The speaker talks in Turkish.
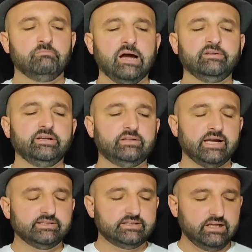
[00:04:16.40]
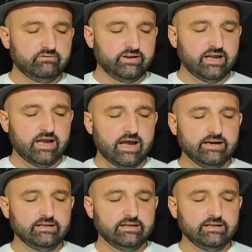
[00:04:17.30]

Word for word: Pendik'ten Silivri'ye, her